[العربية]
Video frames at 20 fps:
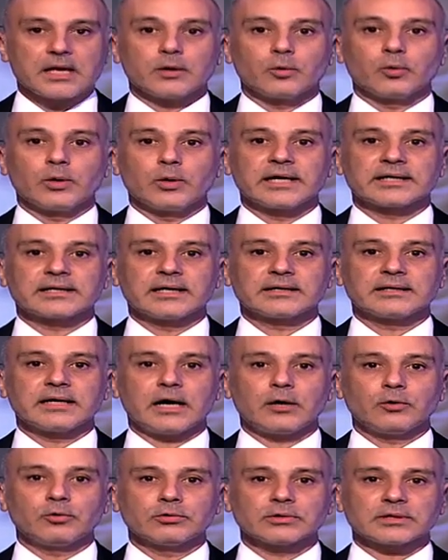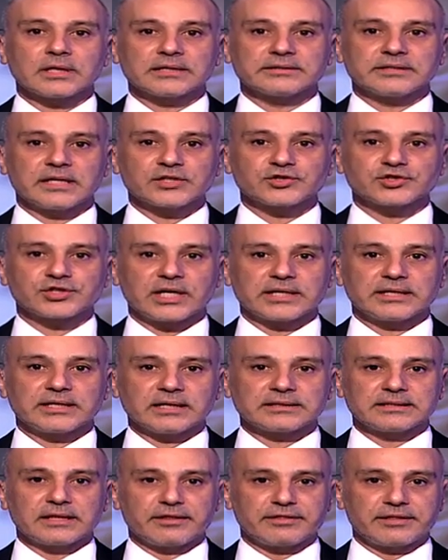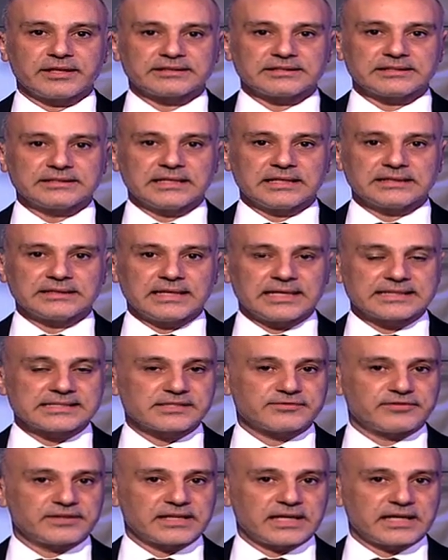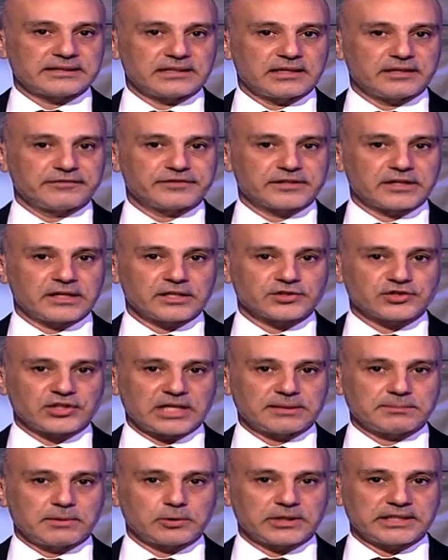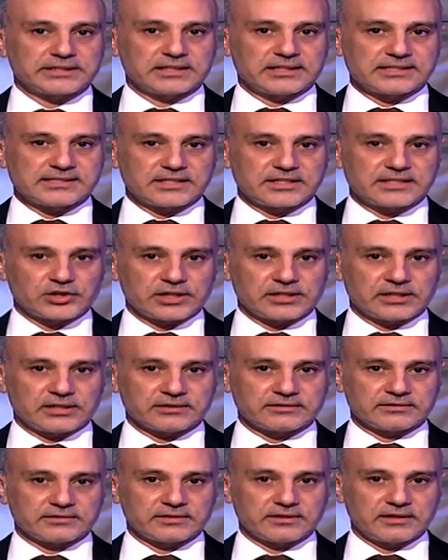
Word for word: وكان عون قد أجرى نقدا ذاتيا أسفر عن الإفراج عن موعد الاستشارات